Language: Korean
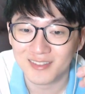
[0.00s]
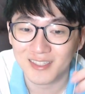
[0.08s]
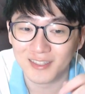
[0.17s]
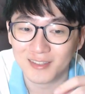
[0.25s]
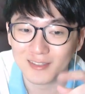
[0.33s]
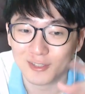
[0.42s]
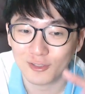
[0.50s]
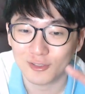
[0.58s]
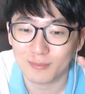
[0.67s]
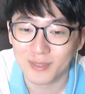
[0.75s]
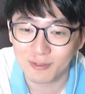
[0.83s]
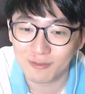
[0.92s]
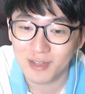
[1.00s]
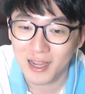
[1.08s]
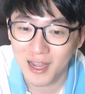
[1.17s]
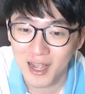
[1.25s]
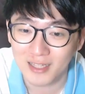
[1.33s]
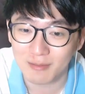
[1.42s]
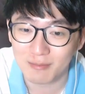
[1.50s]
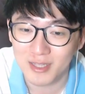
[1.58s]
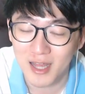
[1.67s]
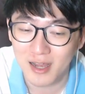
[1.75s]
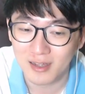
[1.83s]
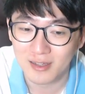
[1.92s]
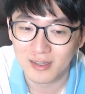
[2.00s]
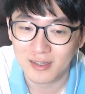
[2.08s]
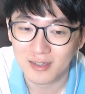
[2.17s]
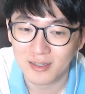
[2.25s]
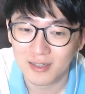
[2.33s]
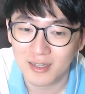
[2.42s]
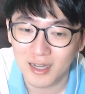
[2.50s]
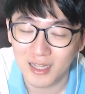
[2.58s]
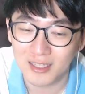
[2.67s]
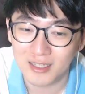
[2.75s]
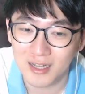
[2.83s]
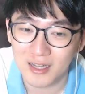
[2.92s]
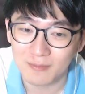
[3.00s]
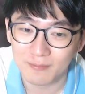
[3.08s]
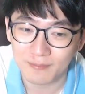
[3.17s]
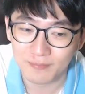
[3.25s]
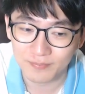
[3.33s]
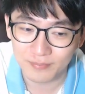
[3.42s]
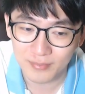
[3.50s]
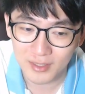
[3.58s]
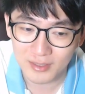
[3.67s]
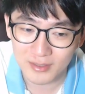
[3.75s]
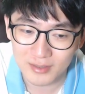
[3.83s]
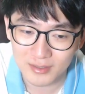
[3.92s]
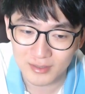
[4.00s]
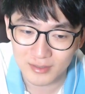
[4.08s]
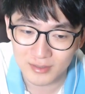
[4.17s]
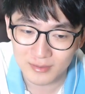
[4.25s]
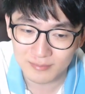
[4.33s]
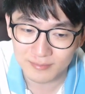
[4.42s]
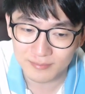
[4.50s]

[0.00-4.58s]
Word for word: 이제 저는 미국에 가야 됩니다. 하니까 그